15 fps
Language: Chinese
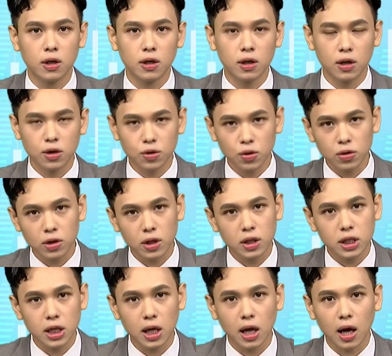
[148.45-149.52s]
可能说跌
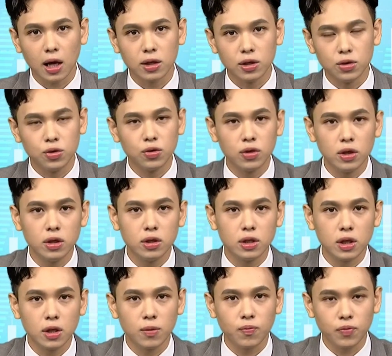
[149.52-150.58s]
下来，你去低
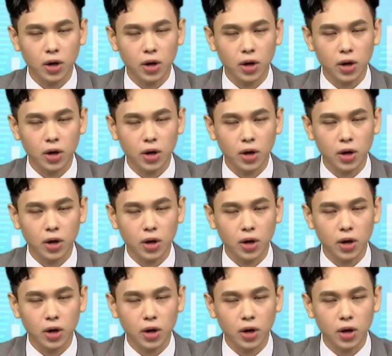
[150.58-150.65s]
阶